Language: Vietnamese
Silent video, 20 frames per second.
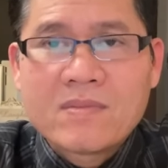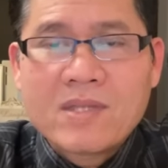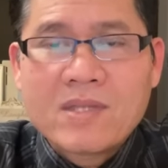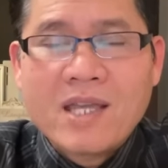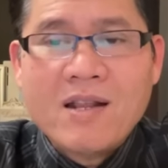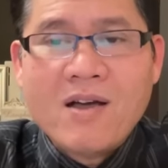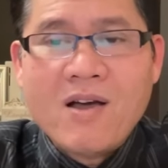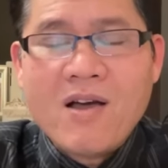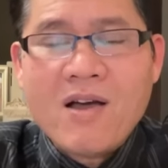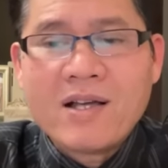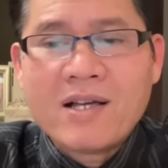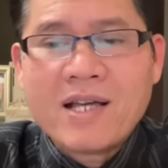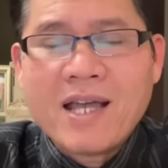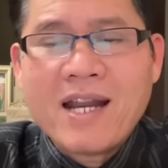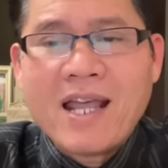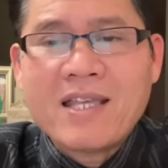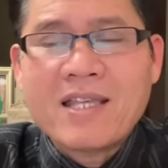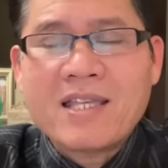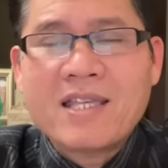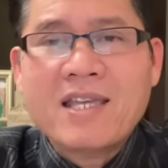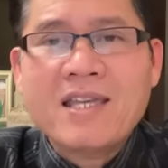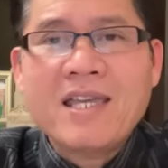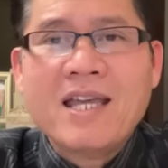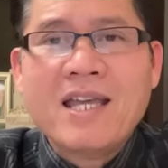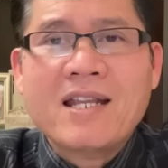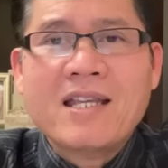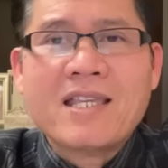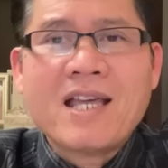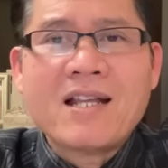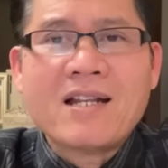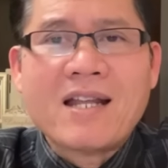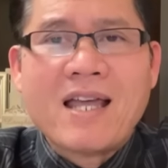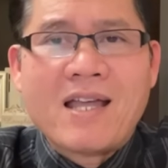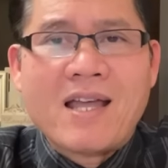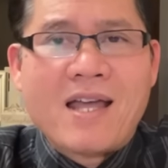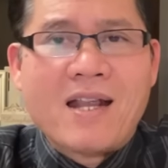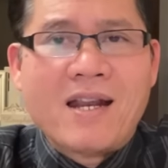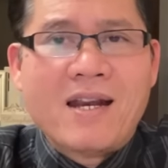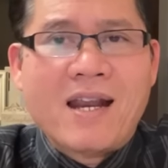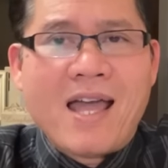thì đó cái này dĩ nhiên là chắc
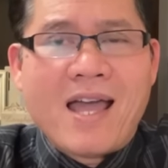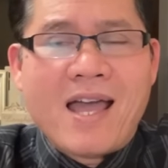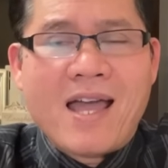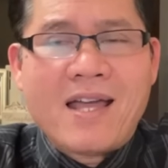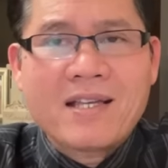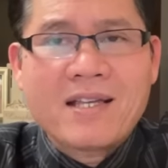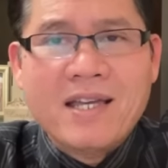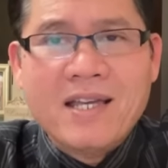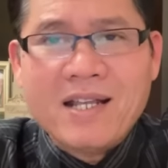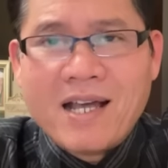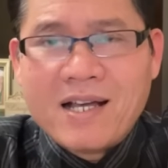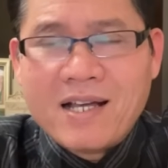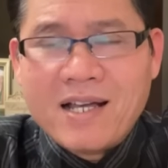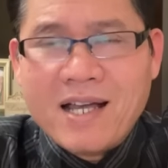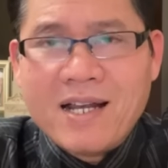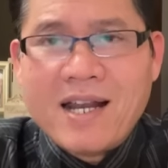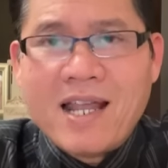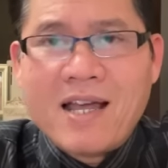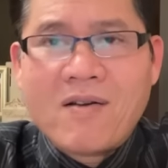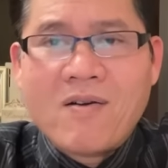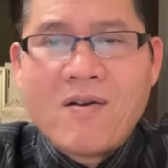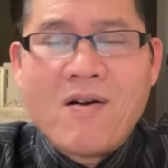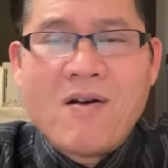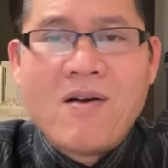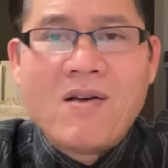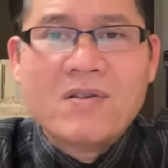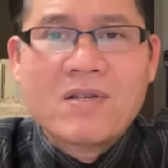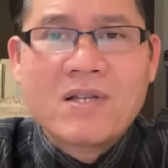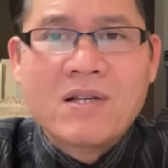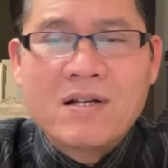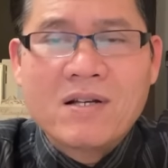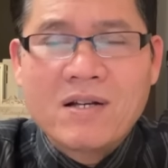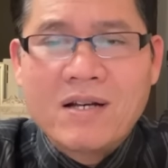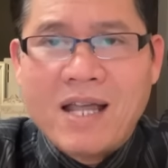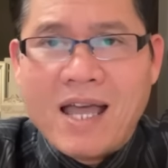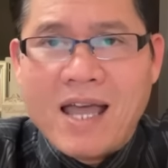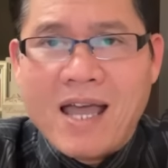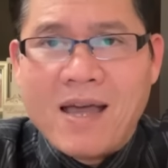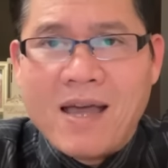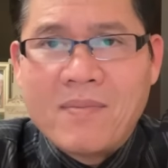là là anh nghĩ rằng là có sự
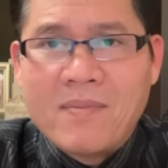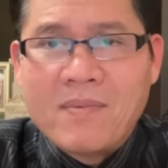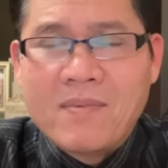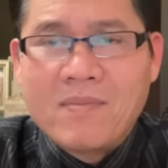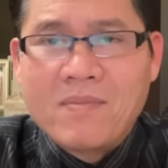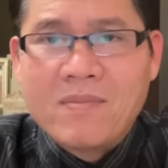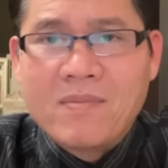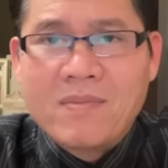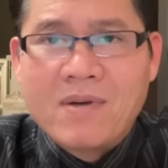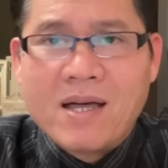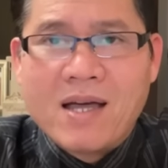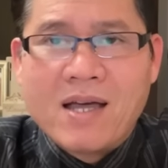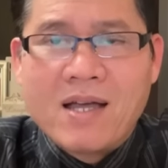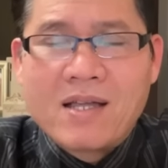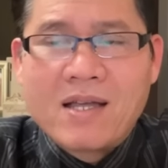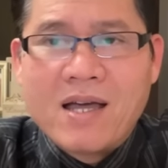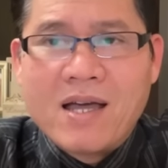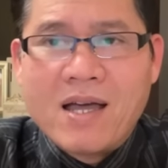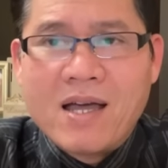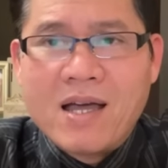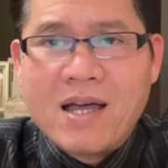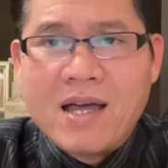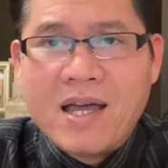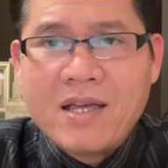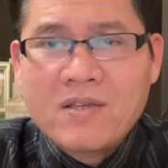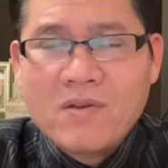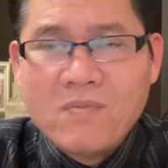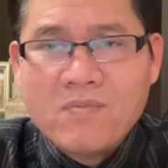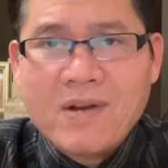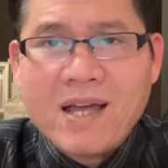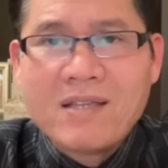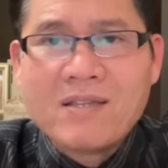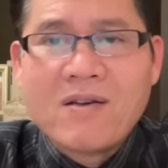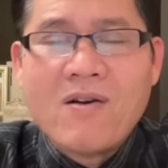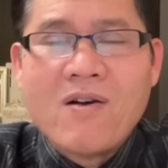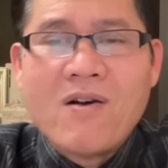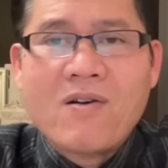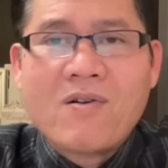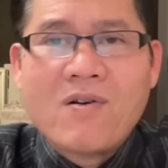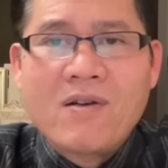là mà anh Dũng đã
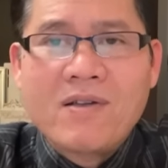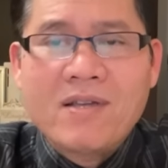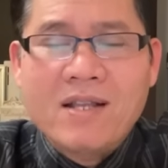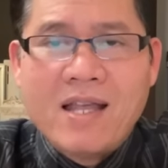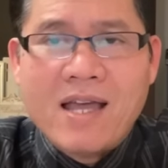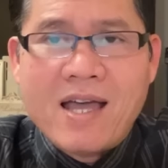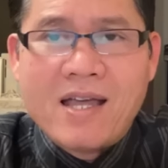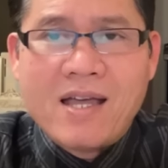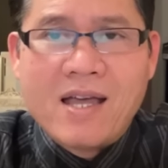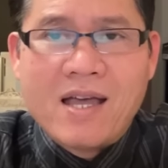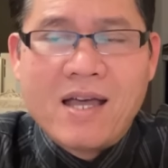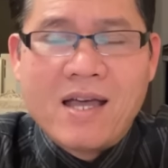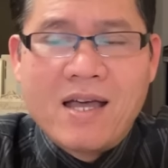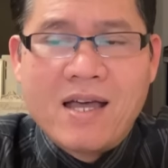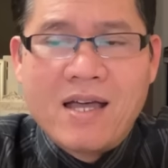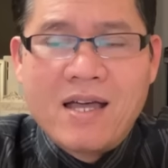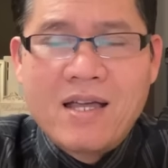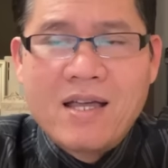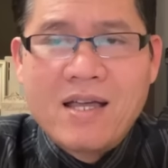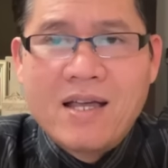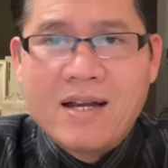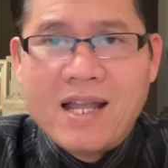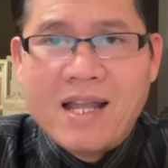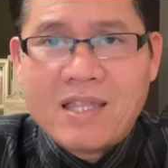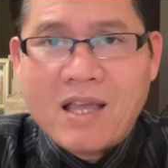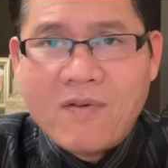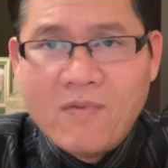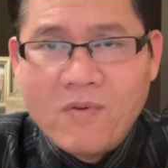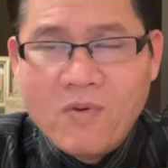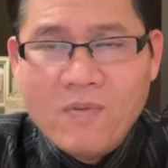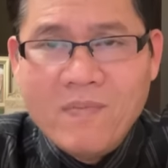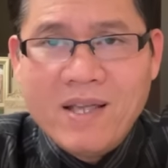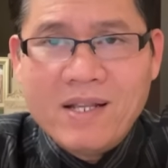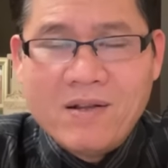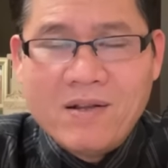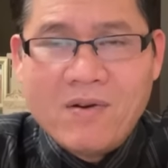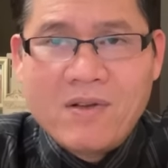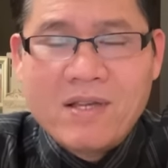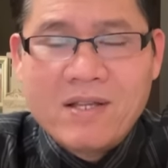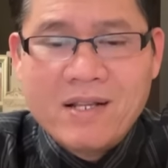cho coi là là Thảo Vũ biết
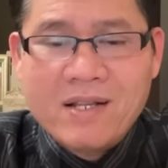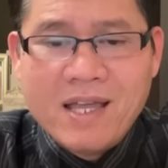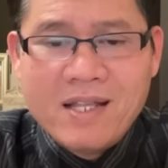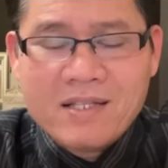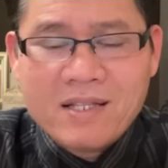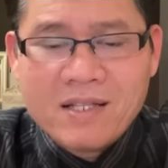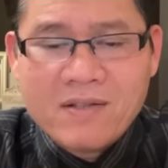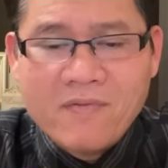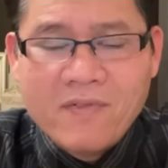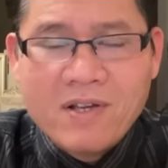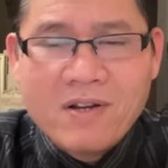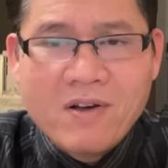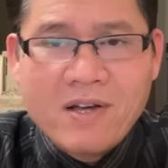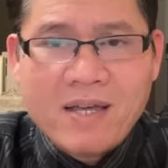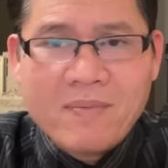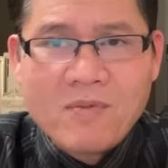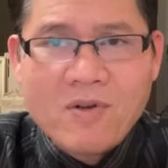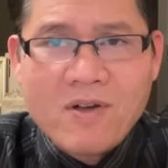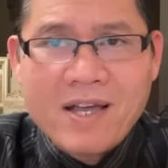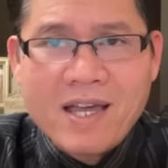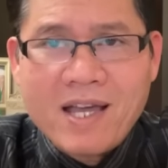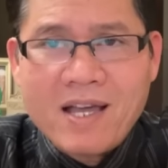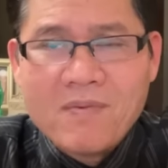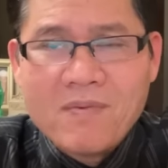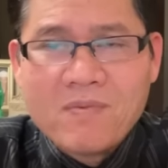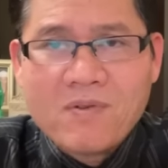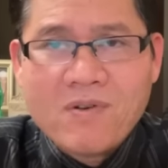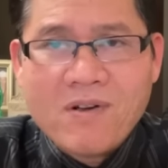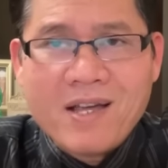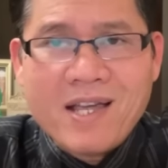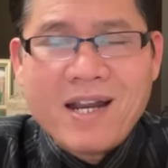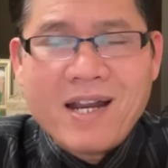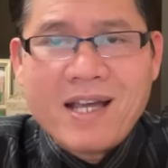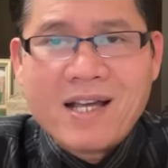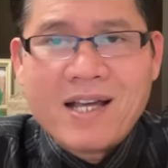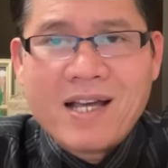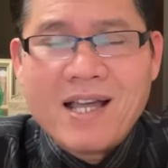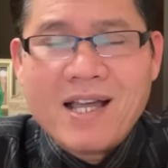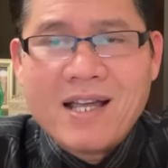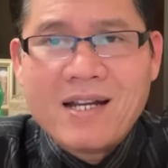rồi nên vừa rồi em có nghe không có nghe
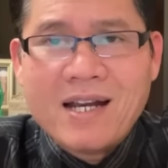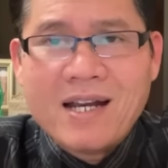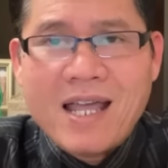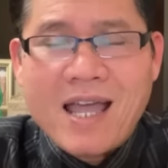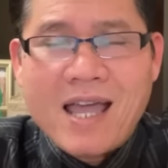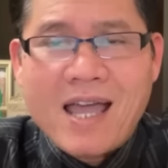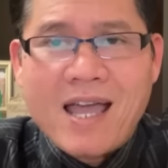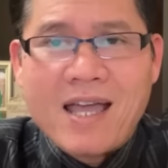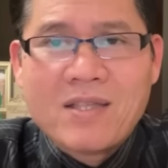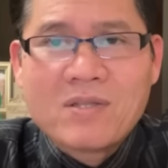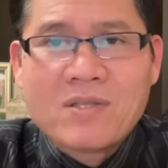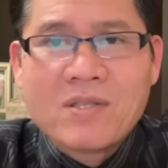rằng á dạ. là